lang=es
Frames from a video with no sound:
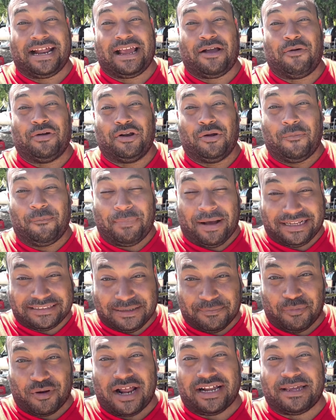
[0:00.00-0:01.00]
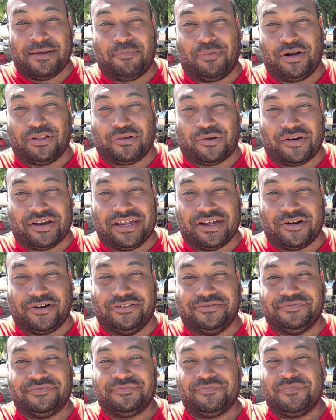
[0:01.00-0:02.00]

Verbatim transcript: que cuando pasen por aquí en Puerto Rico,